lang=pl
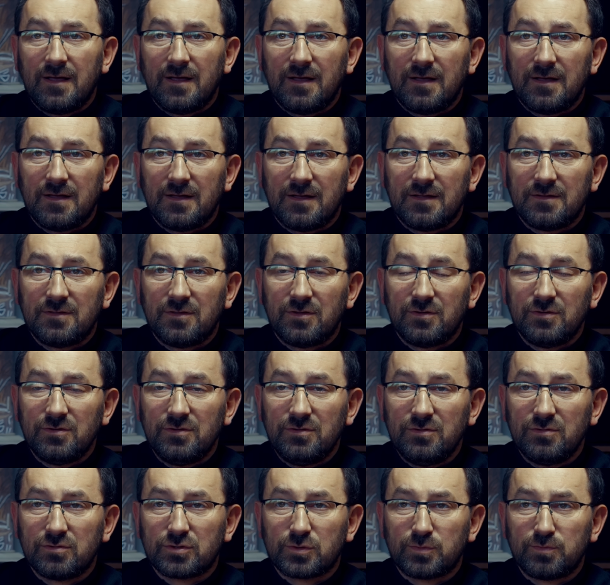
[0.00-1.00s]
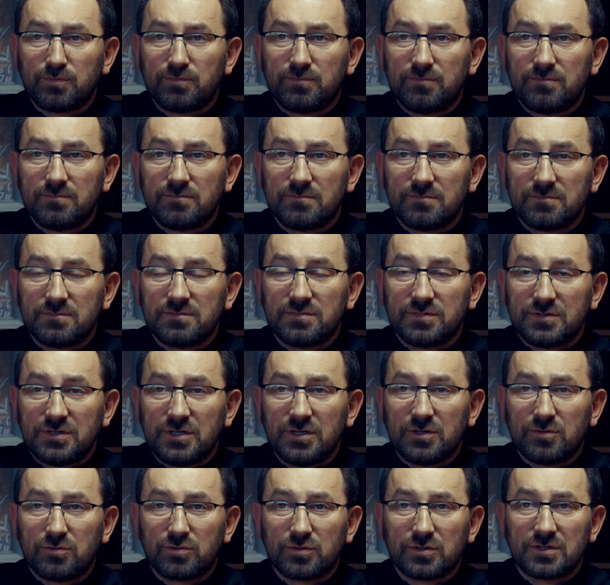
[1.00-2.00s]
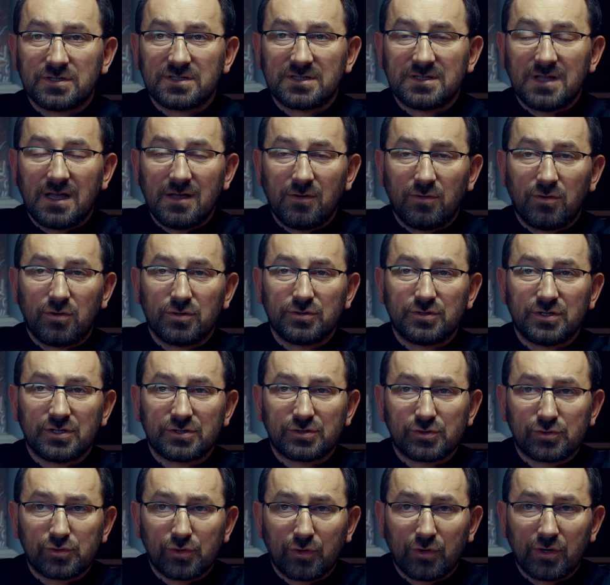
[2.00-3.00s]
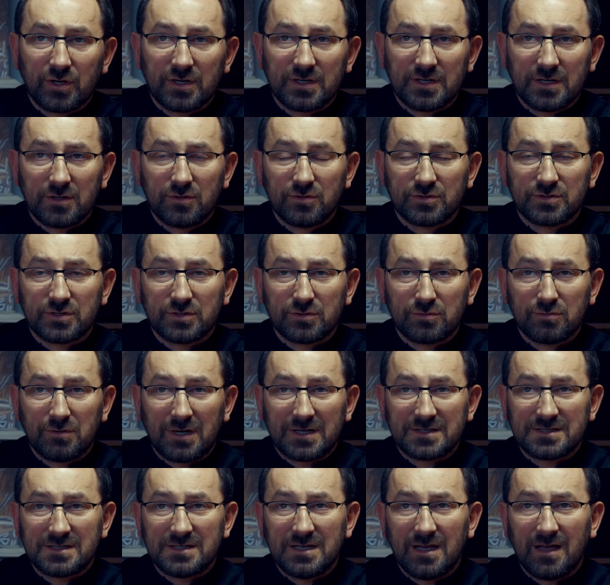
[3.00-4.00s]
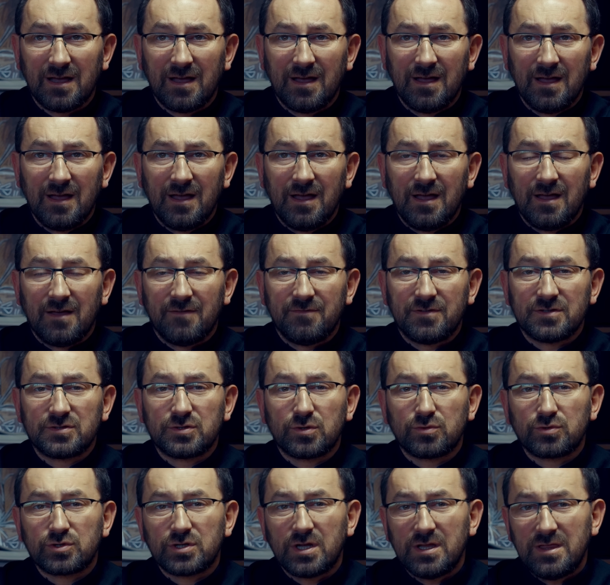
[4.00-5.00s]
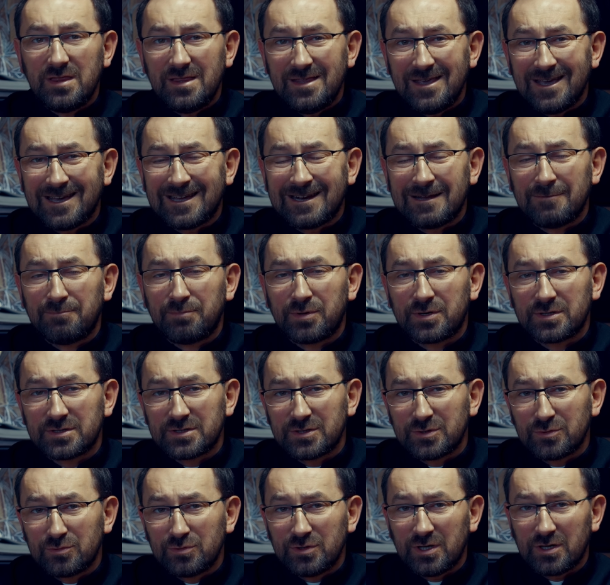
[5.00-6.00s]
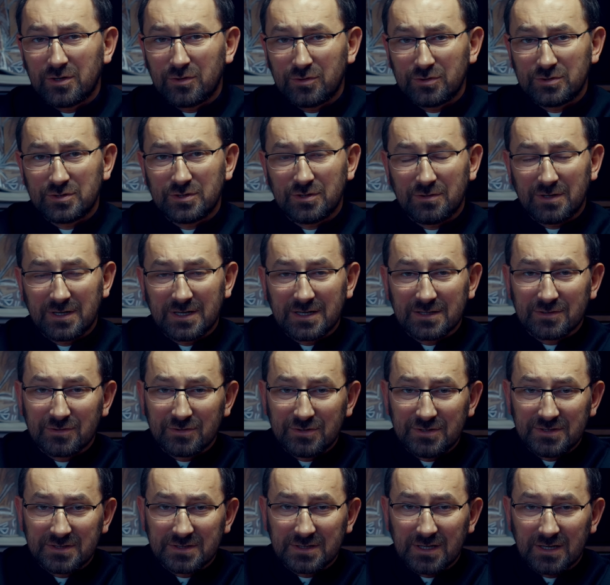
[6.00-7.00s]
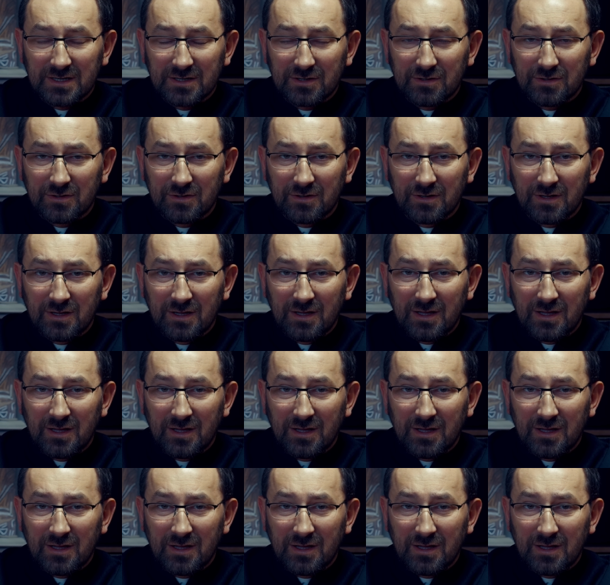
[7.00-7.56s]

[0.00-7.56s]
E, no i już mm, ci, którzy znają chociaż trochę jego sytuację, wiedzą, że nie reprezentuje Kościoła katolickiego.